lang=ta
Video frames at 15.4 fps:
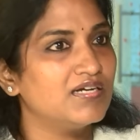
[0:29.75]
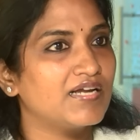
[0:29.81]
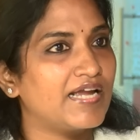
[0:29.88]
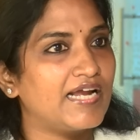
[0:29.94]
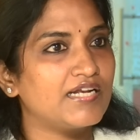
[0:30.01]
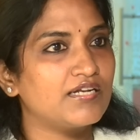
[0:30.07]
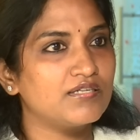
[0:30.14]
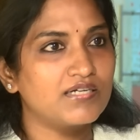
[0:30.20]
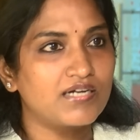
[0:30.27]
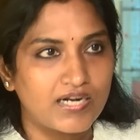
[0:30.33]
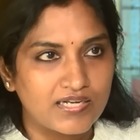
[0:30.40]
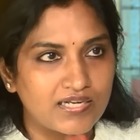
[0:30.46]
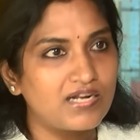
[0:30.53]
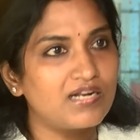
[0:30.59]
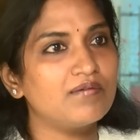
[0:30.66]
கேட்டு
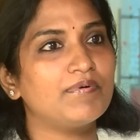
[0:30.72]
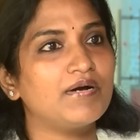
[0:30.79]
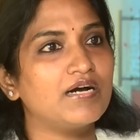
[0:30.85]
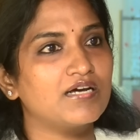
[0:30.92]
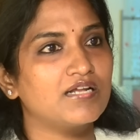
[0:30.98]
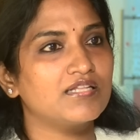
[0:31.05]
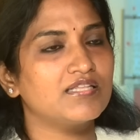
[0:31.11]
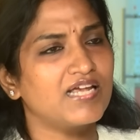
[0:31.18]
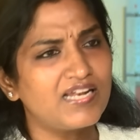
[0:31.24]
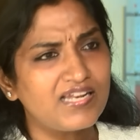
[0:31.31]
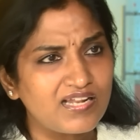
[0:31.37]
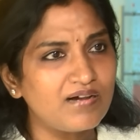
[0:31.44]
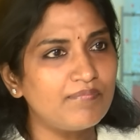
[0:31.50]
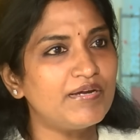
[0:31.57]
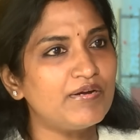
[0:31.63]
கண்ணால் பார்க்குறது
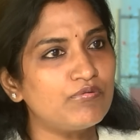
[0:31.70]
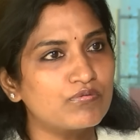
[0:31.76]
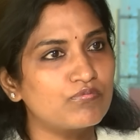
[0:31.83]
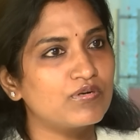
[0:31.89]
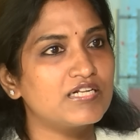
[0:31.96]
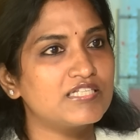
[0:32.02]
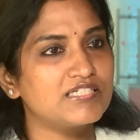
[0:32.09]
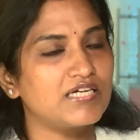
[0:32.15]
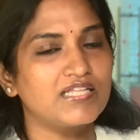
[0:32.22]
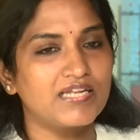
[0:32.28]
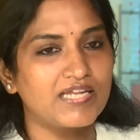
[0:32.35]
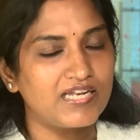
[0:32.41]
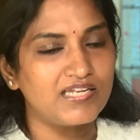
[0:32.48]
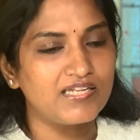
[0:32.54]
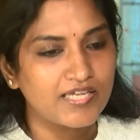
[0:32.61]
எல்லாமே ஒரு உணர்ச்சி
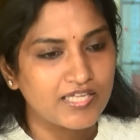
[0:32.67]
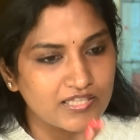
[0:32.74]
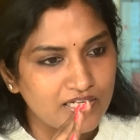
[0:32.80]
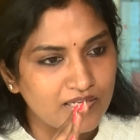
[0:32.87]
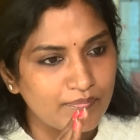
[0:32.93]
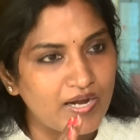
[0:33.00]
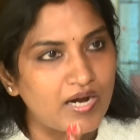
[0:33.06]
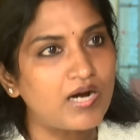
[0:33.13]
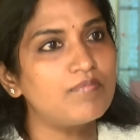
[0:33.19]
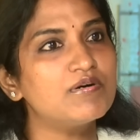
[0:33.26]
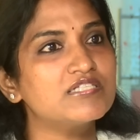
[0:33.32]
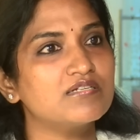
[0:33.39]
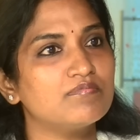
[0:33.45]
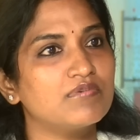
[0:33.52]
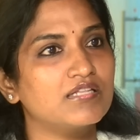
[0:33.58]
அதில் எல்லா எதுலேயுமே
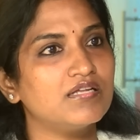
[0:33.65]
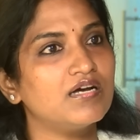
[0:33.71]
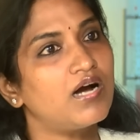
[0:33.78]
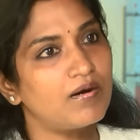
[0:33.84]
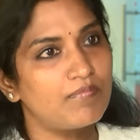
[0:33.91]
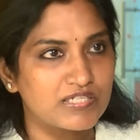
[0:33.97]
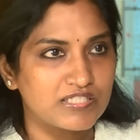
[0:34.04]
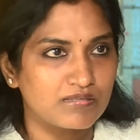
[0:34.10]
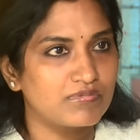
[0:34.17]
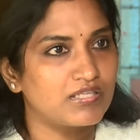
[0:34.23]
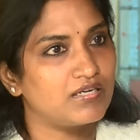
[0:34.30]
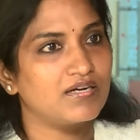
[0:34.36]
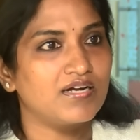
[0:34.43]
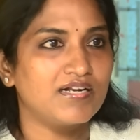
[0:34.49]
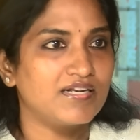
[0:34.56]
ஆபாசம் இருந்தால் ஆபாசம்
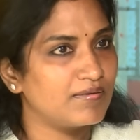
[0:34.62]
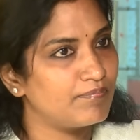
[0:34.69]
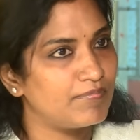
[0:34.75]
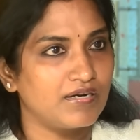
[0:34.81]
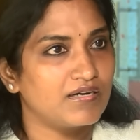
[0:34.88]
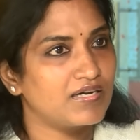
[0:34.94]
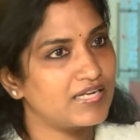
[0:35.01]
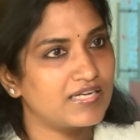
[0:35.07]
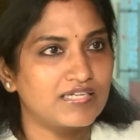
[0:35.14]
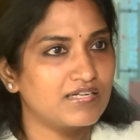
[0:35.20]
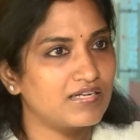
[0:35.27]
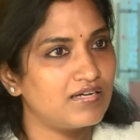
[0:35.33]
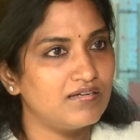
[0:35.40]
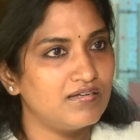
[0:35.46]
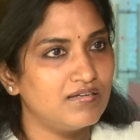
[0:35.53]
தான் கண்டிப்பாக
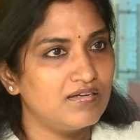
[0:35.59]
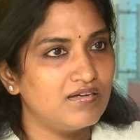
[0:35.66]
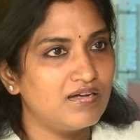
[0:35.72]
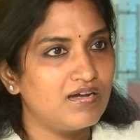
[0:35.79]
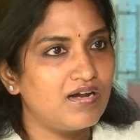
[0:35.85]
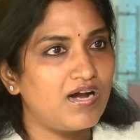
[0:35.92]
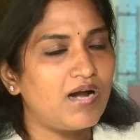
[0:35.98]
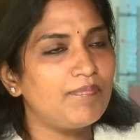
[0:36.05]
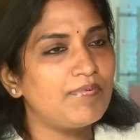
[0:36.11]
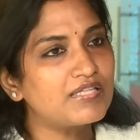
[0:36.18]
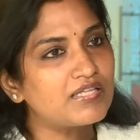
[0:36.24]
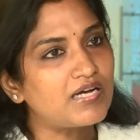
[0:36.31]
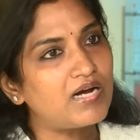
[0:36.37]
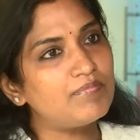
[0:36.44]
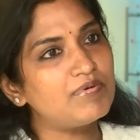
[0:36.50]
கரெக்டுங்களா கரெக்ட் அப்போ
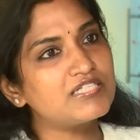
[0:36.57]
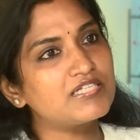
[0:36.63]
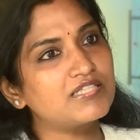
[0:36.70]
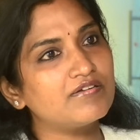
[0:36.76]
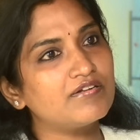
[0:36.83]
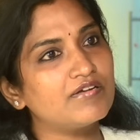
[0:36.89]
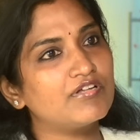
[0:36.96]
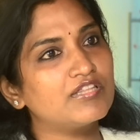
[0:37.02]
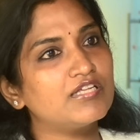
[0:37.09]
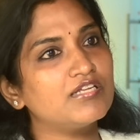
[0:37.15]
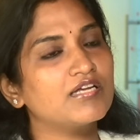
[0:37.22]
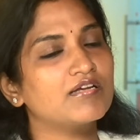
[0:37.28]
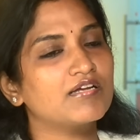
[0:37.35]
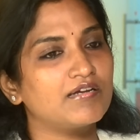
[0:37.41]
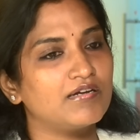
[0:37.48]
அந்த ஆபாசத்தை நீ வந்து நீ